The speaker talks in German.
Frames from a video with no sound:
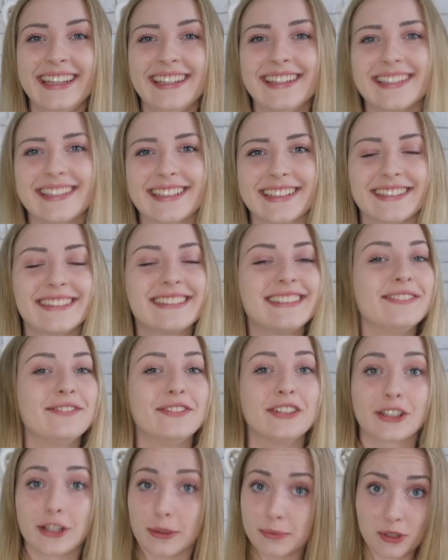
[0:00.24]
hier ist Chrissy und
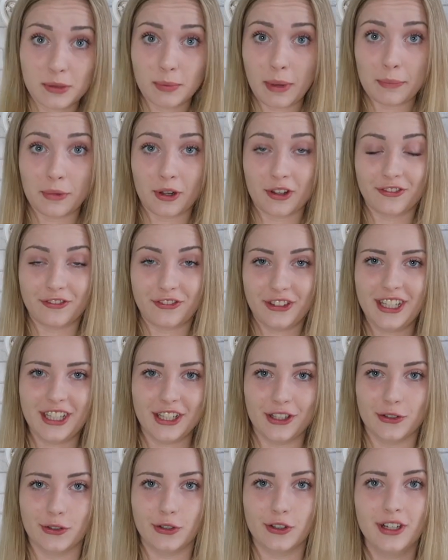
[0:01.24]
Willkommen zu meinem neuen
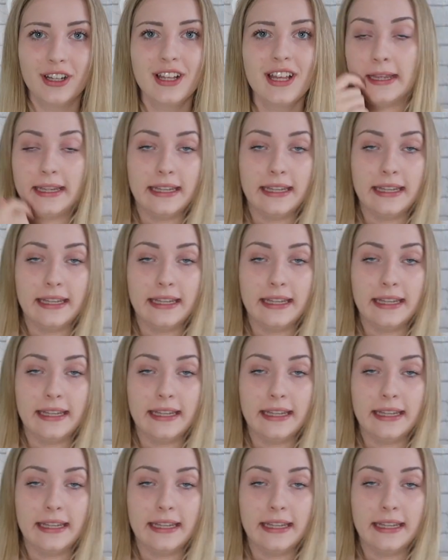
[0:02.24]
Video.